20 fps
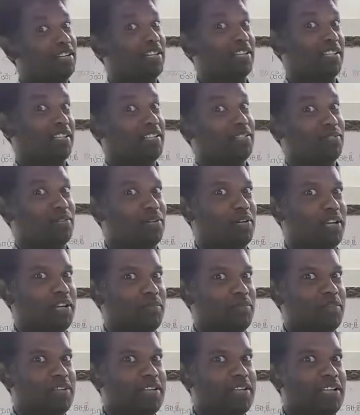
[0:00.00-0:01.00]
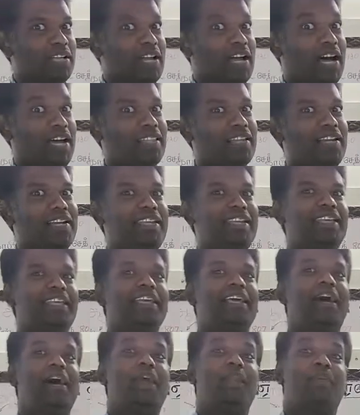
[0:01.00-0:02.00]
சிலரை தான் சொல்லலாம் அதில்
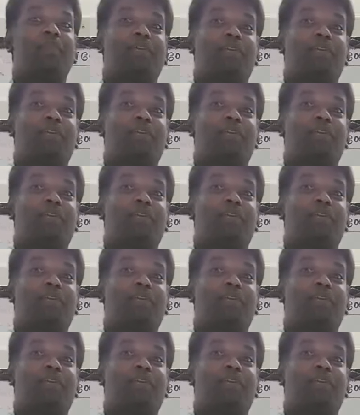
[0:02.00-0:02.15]
நீங்கள் யாரை